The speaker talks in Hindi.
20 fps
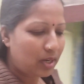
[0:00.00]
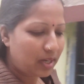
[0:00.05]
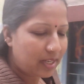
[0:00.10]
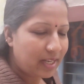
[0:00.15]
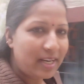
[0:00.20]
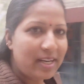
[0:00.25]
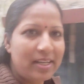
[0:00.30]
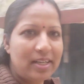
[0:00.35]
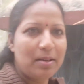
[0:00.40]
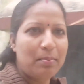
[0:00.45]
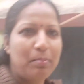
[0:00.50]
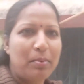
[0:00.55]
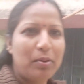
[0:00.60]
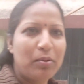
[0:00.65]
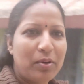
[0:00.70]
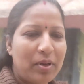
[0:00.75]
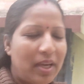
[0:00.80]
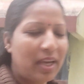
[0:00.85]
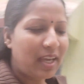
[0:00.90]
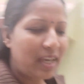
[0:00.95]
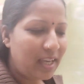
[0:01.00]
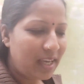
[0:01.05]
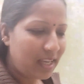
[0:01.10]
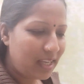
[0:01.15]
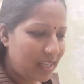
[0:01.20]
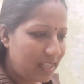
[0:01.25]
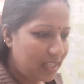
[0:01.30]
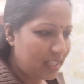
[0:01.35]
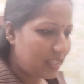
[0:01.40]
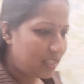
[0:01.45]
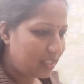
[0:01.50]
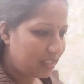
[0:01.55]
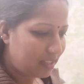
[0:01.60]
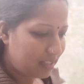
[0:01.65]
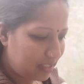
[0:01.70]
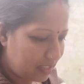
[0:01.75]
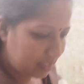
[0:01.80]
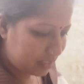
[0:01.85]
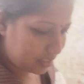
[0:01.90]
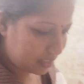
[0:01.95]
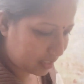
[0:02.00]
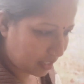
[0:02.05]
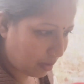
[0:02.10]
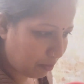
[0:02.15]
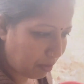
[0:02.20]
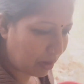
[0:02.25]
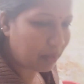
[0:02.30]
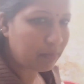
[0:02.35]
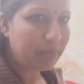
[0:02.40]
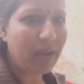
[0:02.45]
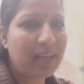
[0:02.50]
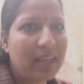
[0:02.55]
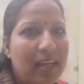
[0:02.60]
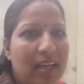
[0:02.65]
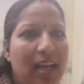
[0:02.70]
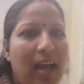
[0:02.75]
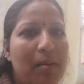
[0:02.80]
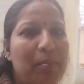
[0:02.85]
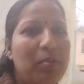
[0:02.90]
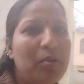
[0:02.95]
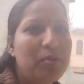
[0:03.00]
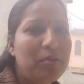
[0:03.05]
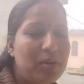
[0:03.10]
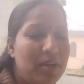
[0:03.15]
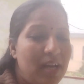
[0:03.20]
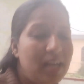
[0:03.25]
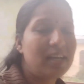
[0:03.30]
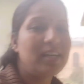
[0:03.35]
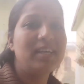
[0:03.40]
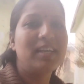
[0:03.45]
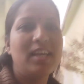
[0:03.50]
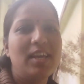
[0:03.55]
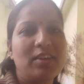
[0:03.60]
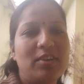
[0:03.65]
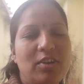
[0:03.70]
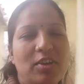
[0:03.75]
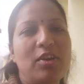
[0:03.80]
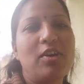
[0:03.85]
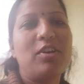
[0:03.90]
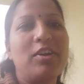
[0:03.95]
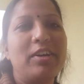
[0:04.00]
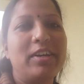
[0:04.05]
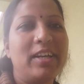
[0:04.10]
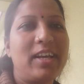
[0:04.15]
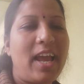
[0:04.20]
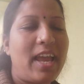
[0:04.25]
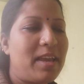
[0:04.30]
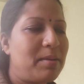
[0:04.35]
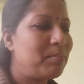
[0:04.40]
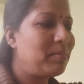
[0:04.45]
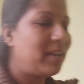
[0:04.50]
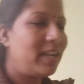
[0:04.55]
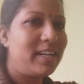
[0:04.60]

ग्रीन टी पीऊँगी इसके बाद बाकी काम होगा क्योंकि ऑलरेडी आई एम